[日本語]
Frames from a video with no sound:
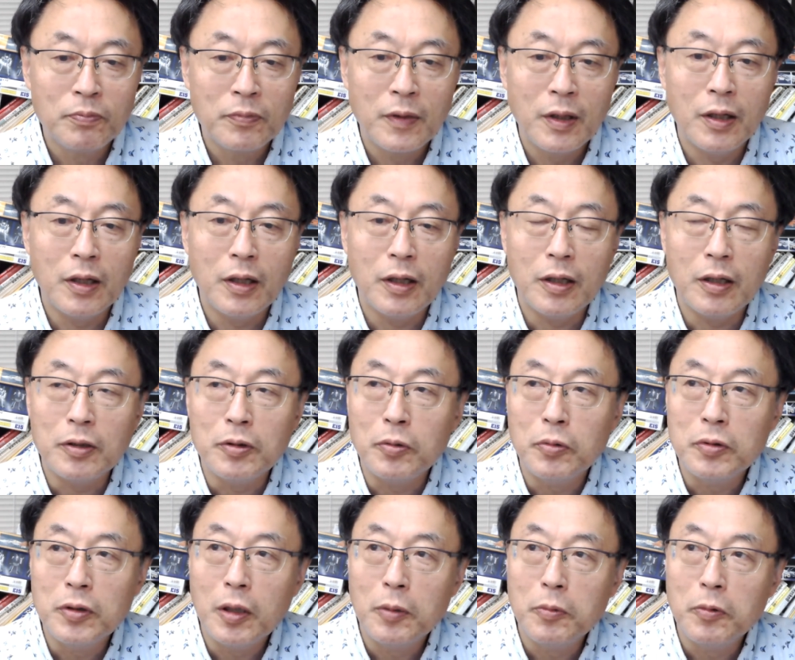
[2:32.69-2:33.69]
えー、容
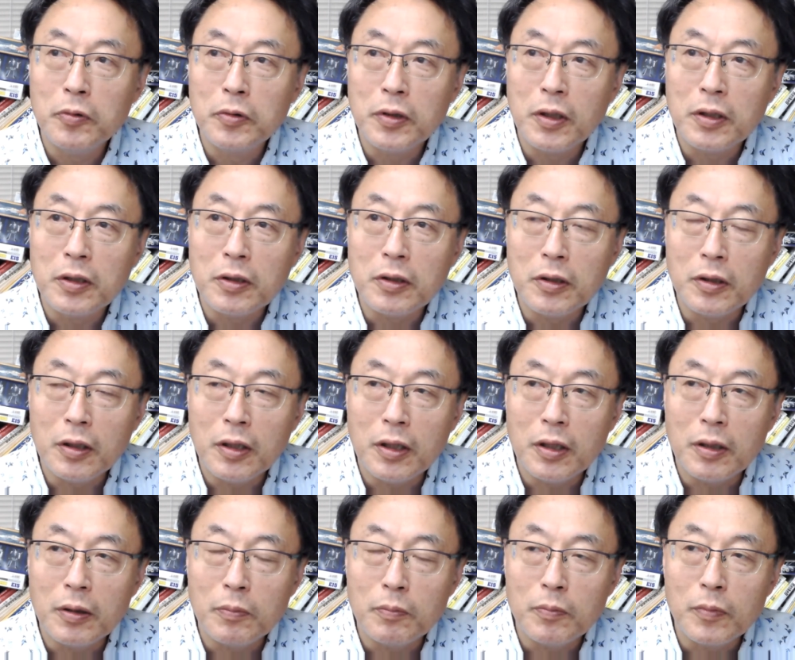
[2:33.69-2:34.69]
易なもんですん
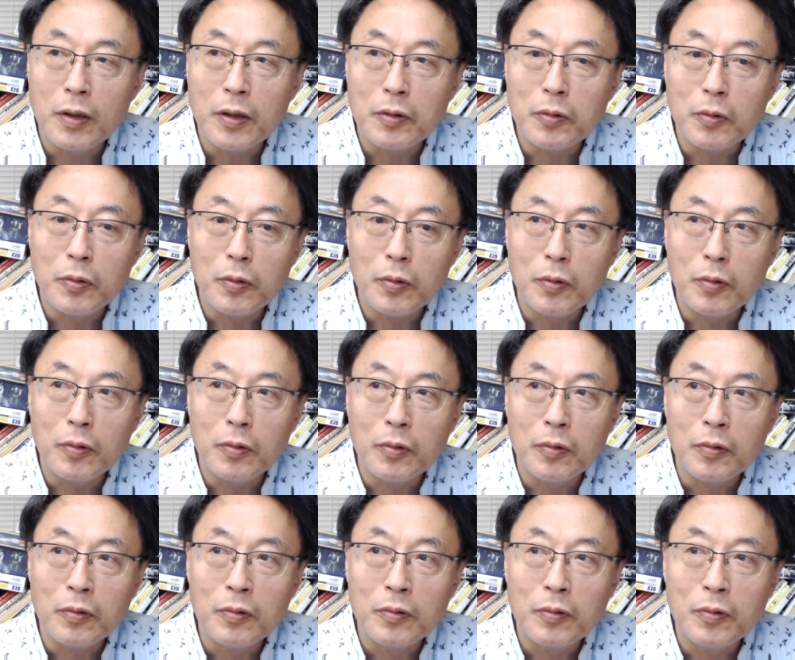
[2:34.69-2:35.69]
であの
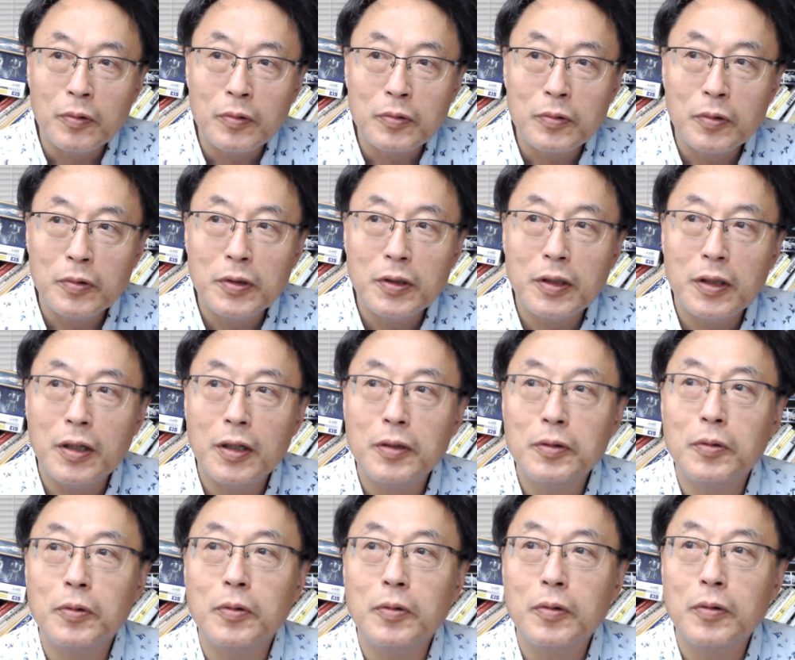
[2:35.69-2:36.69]
本当にあ
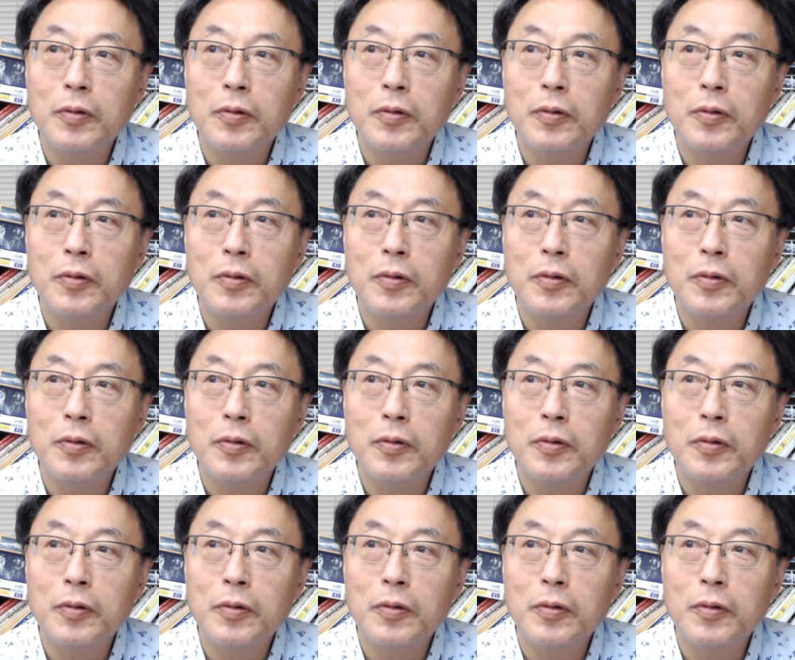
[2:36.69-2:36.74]
の